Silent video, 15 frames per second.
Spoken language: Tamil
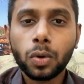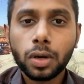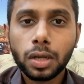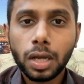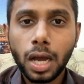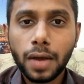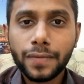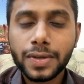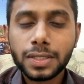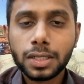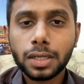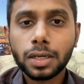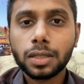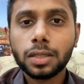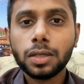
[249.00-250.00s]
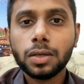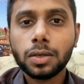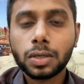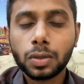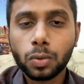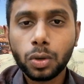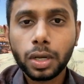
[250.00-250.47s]
ஒரு ஆஃபீஸ்லேருந்து
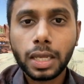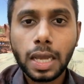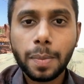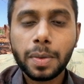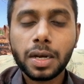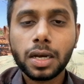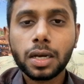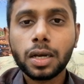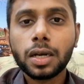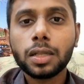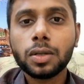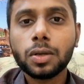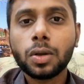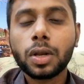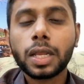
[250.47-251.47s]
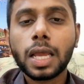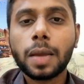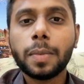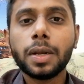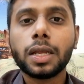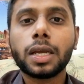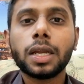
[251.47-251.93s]
ஒரு கேபினெட்லேருந்து இன்னொரு
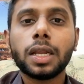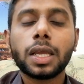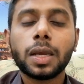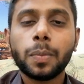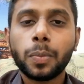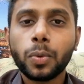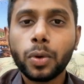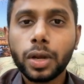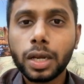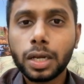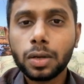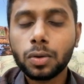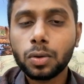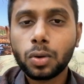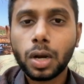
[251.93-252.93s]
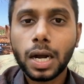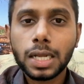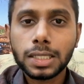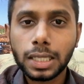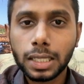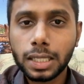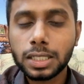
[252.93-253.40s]
கேபினுக்கு நீங்கள் போயிட்டு இன்னொரு ஆளை
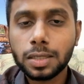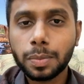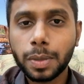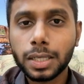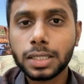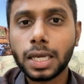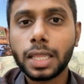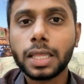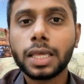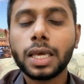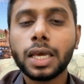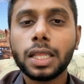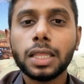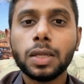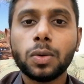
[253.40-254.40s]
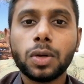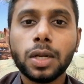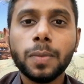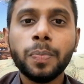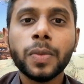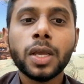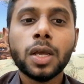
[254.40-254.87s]
சந்தித்து பேசாதீங்க எந்த
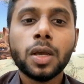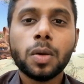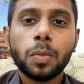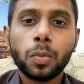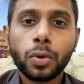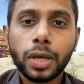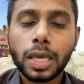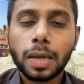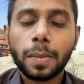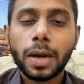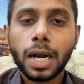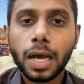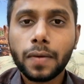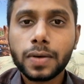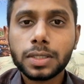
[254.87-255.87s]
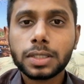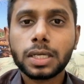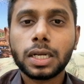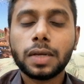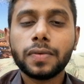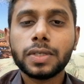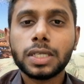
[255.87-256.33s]
ஒரு முக்கியமான
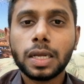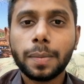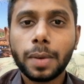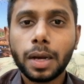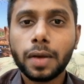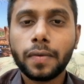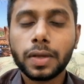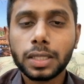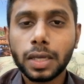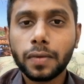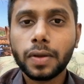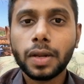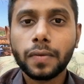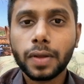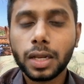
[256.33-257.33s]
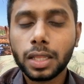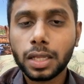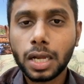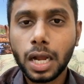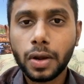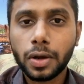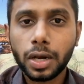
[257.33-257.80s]
அவசர விஷயமாக தவிர வேறு
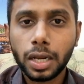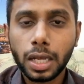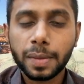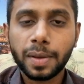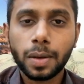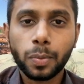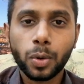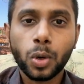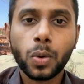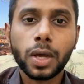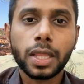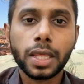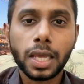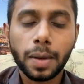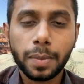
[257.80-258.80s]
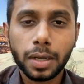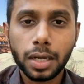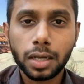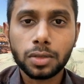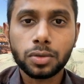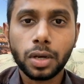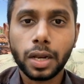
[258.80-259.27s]
எதுக்காகவே நீங்கள் அந்த மாதிரி போவாதீங்க
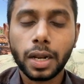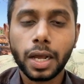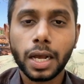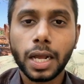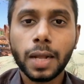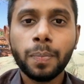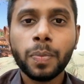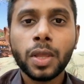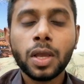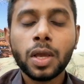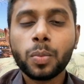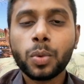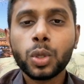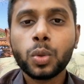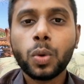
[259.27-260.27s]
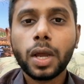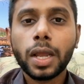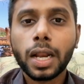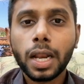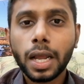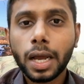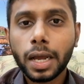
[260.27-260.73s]
அப்படிங்கிறத சொல்லியிருக்காங்க
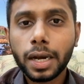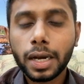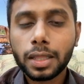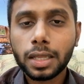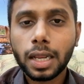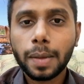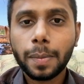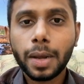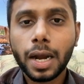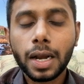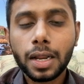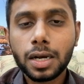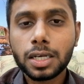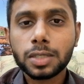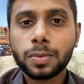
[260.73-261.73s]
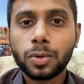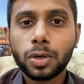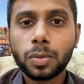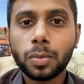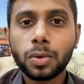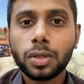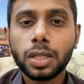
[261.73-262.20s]
பொதுவாக எல்லா இடத்துலையுமே அட்டனன்ஸ்
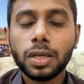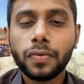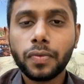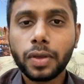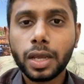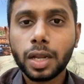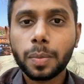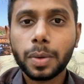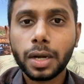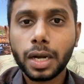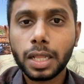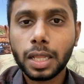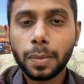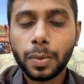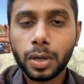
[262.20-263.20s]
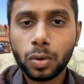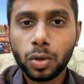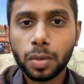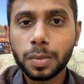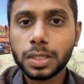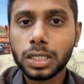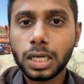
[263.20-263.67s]
போடும்போது ஃபிங்கர் பிரிண்ட்டை தான் போயிட்டு
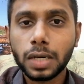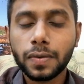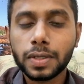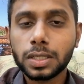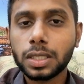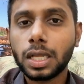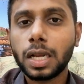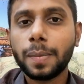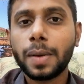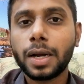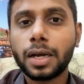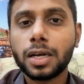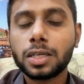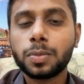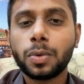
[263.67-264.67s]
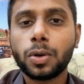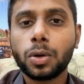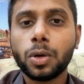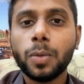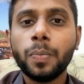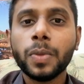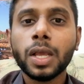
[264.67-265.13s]
ஒரு மிஷினில் வச்சு தான் நம்ம அட்டனன்ஸ்
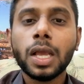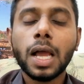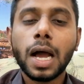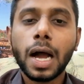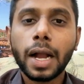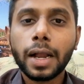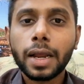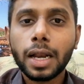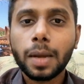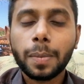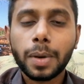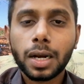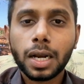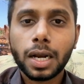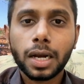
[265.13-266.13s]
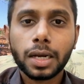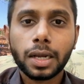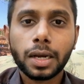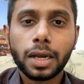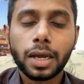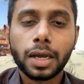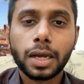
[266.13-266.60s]
போடணும் அங்கே என்ன பண்ணுறாங்கன்னு
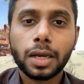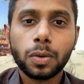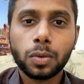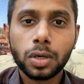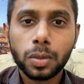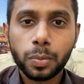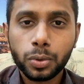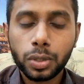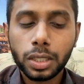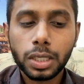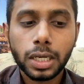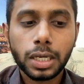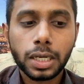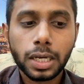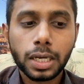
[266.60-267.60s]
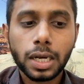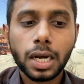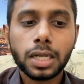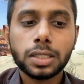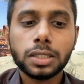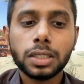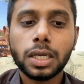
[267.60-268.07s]
கேட்டாக்க ஒரு புதிய
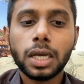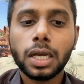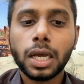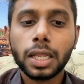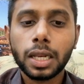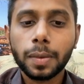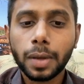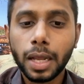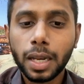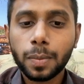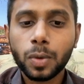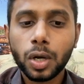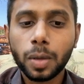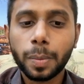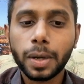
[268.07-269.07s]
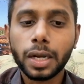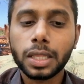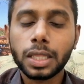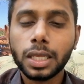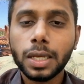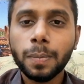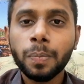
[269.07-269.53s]
டெக்னாலஜியை அறி
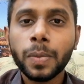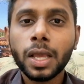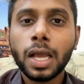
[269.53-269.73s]
அறிமுகப்படுத்தி